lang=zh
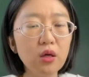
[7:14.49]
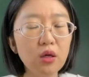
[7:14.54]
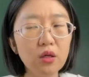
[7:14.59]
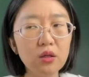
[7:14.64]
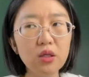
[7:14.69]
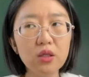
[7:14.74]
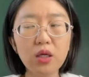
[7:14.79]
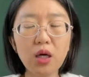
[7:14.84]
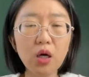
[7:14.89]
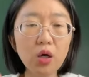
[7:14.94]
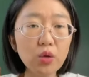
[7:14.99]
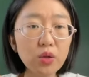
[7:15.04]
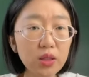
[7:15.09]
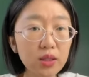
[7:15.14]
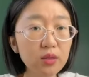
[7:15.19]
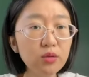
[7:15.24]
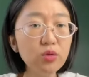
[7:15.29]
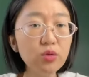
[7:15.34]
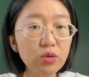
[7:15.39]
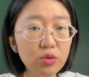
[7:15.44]
那然后
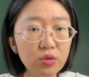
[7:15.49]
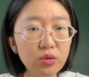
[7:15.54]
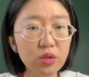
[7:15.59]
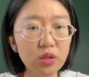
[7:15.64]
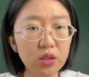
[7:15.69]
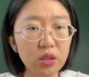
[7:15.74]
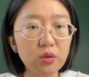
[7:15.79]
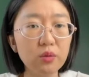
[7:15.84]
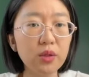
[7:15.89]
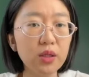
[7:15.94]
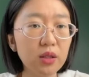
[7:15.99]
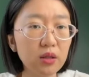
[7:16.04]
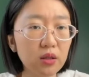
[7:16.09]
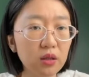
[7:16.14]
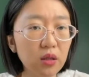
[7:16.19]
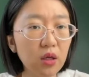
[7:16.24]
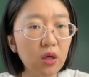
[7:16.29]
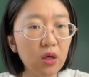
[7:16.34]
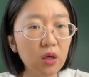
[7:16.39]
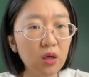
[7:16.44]
根据这位
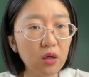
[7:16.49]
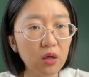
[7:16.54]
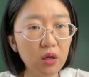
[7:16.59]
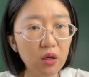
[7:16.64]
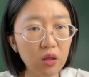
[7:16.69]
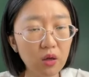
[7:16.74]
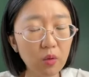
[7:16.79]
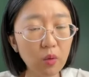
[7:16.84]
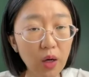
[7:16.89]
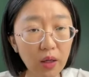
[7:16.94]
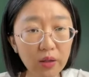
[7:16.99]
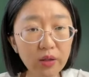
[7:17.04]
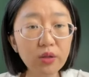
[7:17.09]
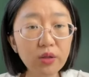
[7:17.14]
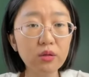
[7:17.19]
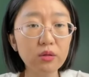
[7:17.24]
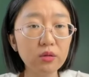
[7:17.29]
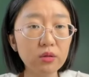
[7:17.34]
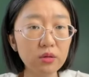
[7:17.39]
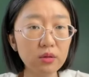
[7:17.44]
呃网
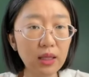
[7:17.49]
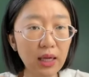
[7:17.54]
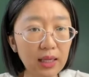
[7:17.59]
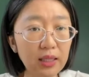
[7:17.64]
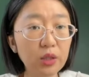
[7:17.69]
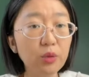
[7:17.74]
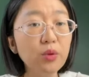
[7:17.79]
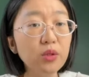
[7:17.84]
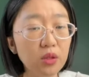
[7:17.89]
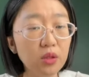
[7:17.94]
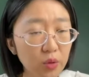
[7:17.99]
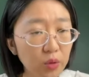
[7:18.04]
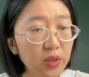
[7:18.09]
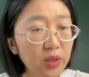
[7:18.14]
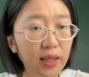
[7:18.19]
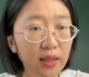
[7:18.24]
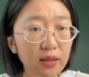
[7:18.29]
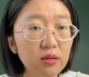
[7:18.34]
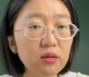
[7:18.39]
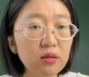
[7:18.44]
友他给我的留
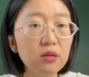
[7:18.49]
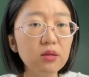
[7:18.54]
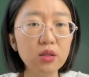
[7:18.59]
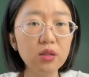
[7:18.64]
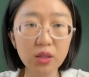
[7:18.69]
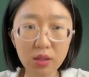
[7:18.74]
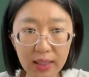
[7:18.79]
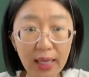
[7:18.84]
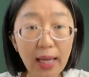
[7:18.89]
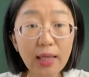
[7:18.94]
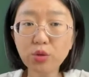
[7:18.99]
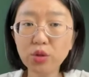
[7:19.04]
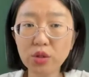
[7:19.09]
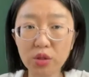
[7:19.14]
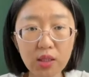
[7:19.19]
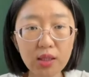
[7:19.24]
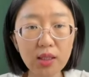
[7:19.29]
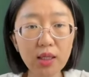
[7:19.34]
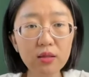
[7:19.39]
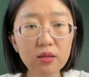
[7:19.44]
言，应该就是
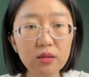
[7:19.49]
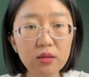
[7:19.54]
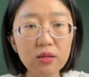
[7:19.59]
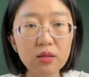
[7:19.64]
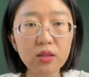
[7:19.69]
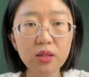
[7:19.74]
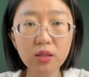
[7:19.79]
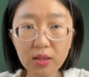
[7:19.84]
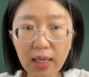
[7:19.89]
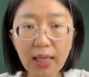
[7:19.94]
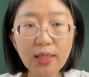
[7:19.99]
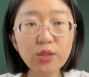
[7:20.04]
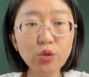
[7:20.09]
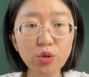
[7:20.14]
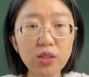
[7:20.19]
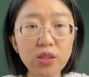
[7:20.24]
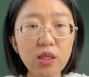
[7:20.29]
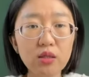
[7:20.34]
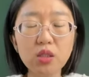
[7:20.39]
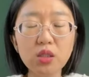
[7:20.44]
这样，应该就是
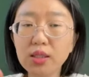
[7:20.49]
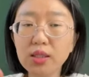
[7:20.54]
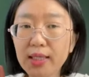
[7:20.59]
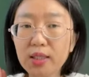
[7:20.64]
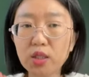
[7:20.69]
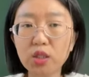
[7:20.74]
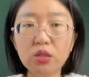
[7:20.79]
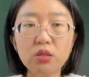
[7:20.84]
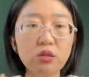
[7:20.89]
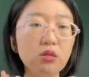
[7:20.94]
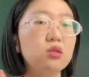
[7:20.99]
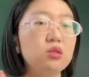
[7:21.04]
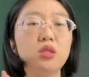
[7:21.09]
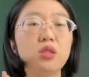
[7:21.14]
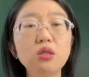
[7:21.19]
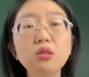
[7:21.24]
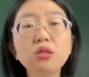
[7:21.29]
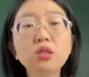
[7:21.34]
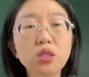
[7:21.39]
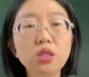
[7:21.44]
这样。这应该是个
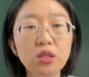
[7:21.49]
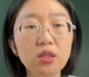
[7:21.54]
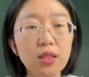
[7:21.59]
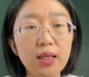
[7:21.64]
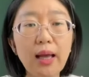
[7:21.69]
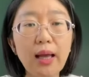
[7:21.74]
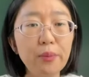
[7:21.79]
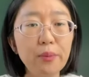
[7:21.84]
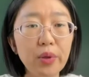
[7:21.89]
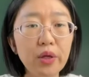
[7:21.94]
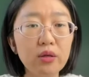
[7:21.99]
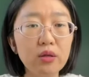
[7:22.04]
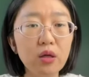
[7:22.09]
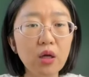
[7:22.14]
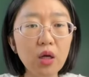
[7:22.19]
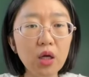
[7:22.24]
整体性的 g 判。